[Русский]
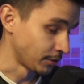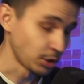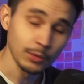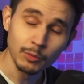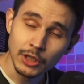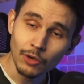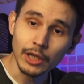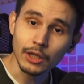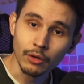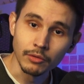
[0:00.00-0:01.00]
в чем смысл
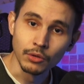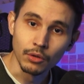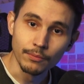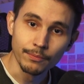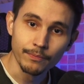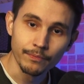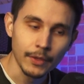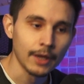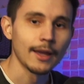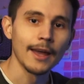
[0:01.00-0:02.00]
этого видео?
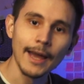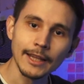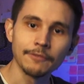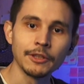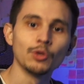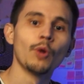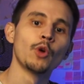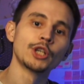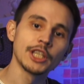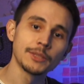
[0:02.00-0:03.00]
Это видео
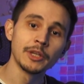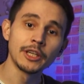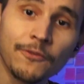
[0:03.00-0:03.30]
может изменить